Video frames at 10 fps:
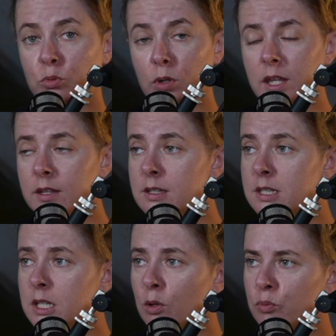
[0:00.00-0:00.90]
toi qui
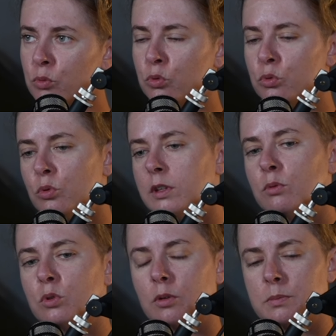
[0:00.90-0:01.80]
décides en fonction de ton
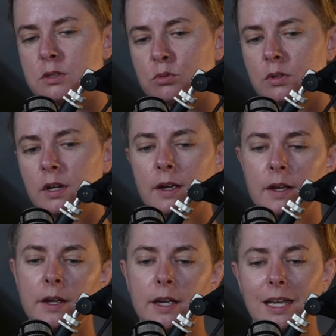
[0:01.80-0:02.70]
niveau d'ambition
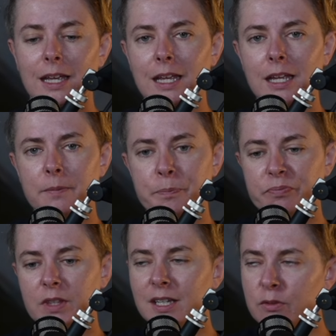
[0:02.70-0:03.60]
et
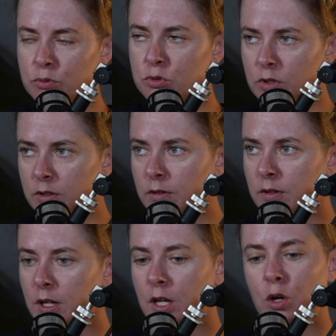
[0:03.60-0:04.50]
qui fonctionne.
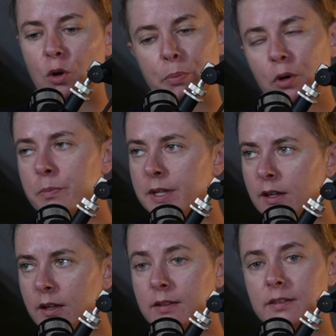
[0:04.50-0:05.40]
Le
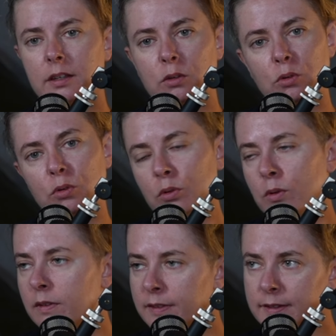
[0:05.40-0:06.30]
premier, c'est que
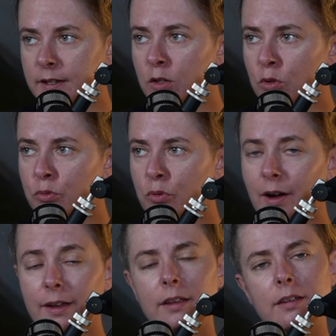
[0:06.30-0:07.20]
si tu es un
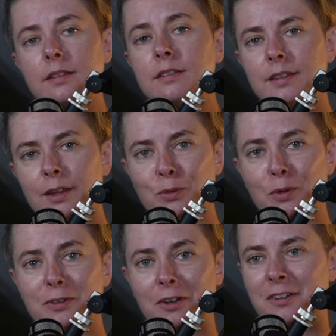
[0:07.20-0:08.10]
enfoiré, ça se sent.